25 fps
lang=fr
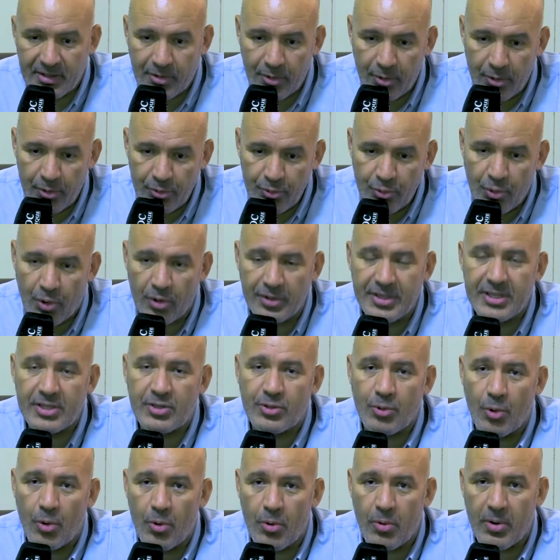que nous
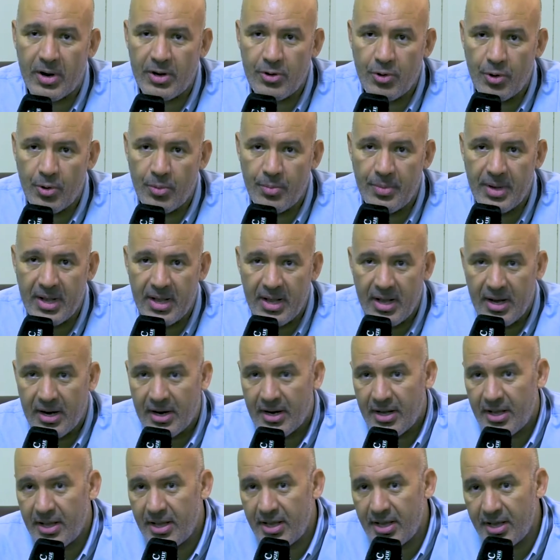connaissons au Royaume
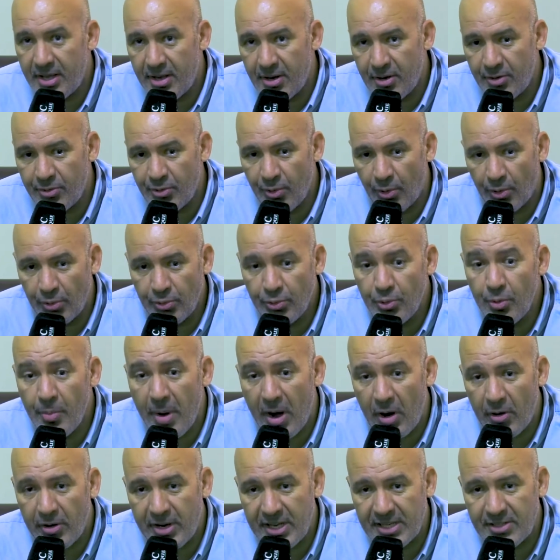et euh, dont nous,
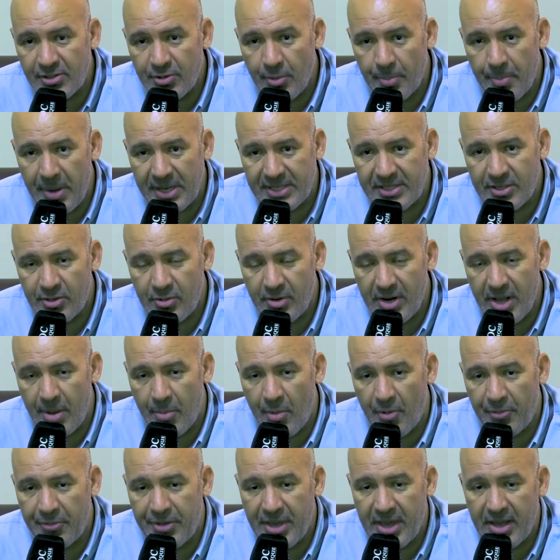Marocains, sommes
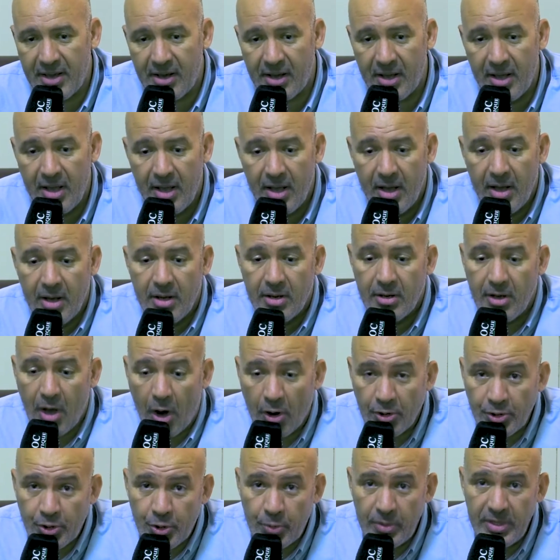particulièrement fiers.
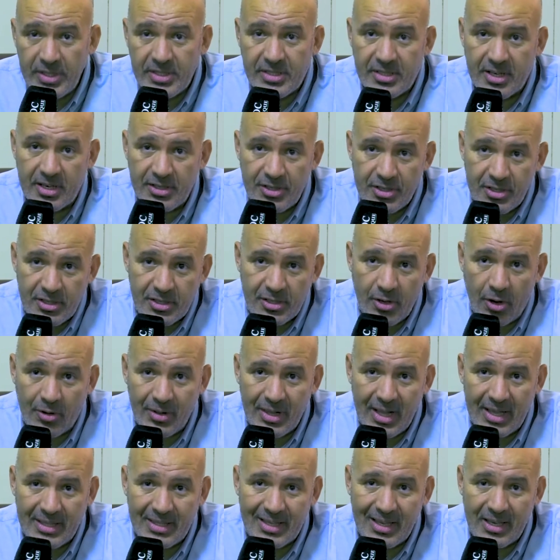Ensuite, s'agissant
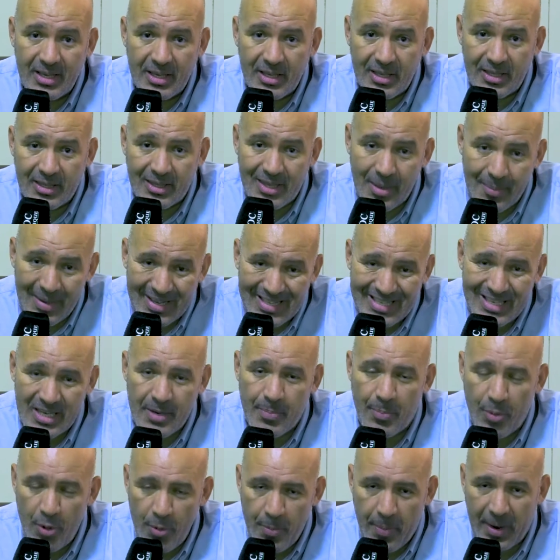de la
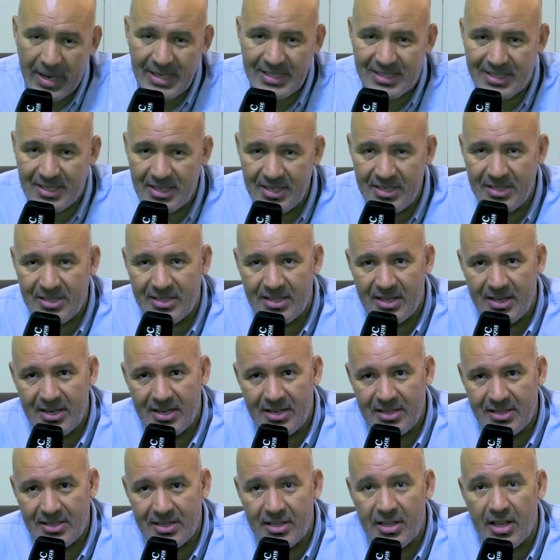thématique plus précise
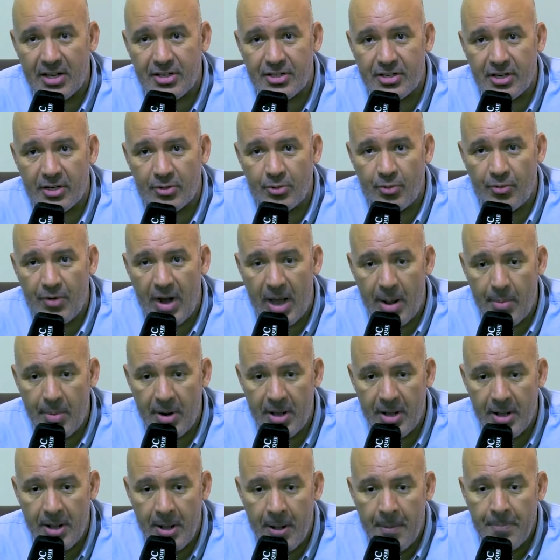des énergies
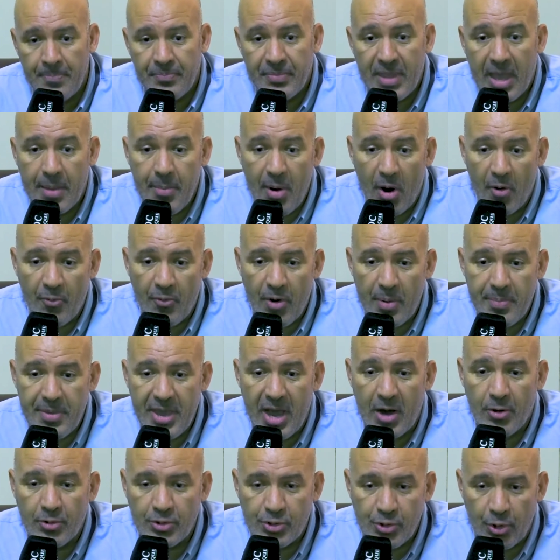renouvelables, eh ben on voit
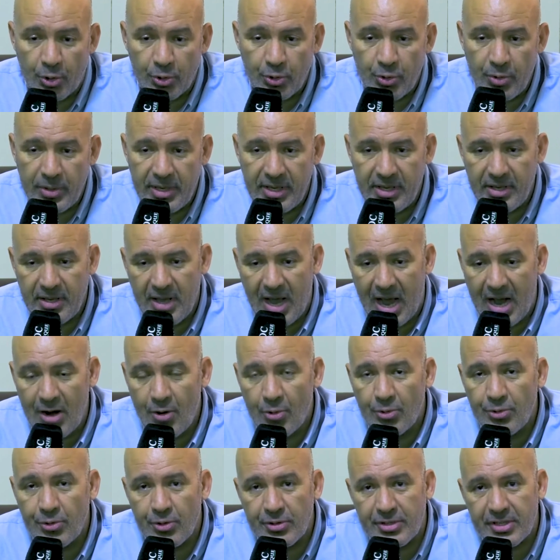bien aujourd'hui, à
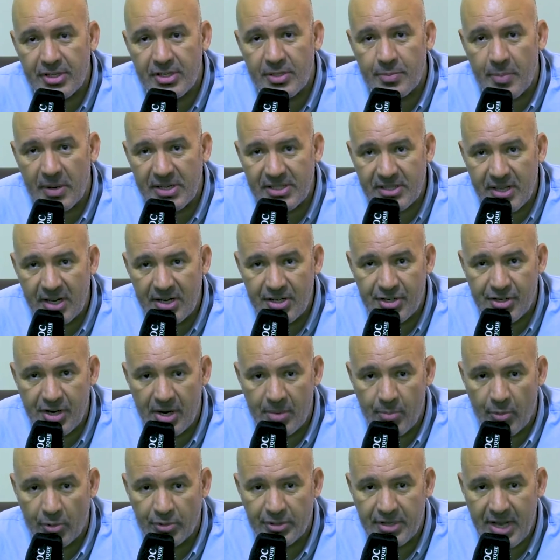l'aune de ce qui se passe à
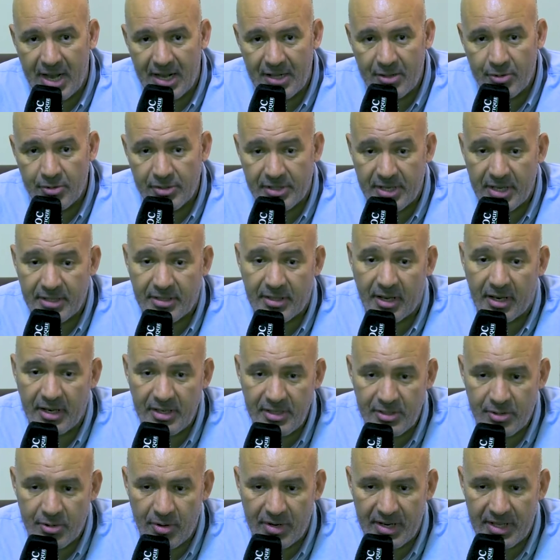l'échelle mondiale, de cette
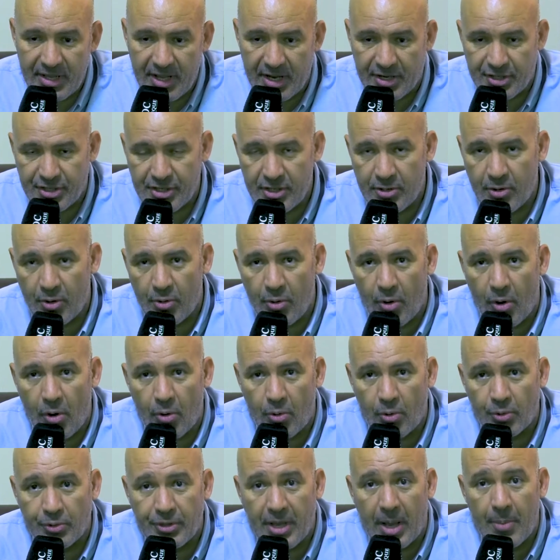crise de l'énergie que l'on
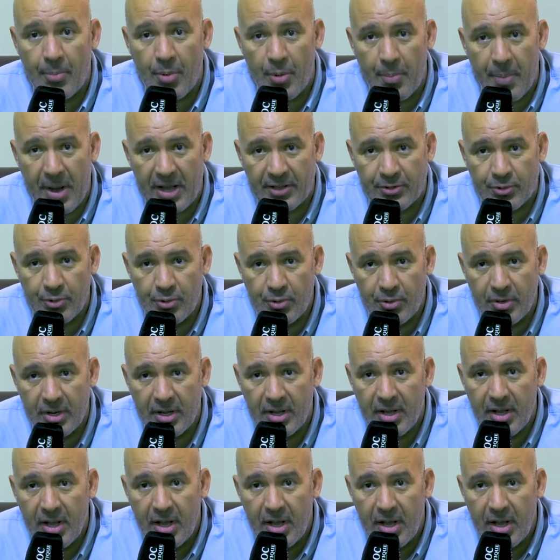rencontre un peu partout,